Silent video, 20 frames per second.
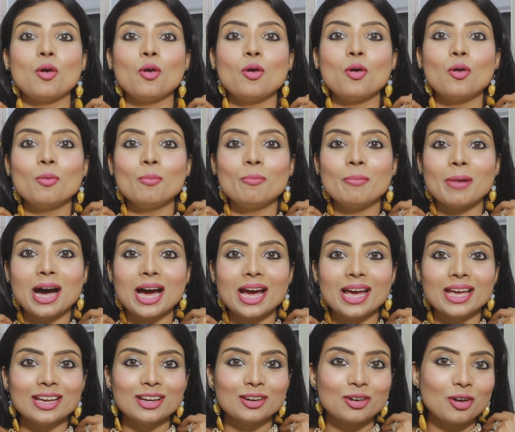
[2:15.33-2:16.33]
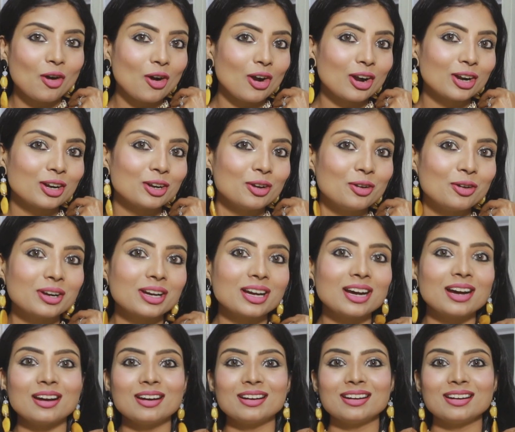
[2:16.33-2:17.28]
ओ माई गॉड लुक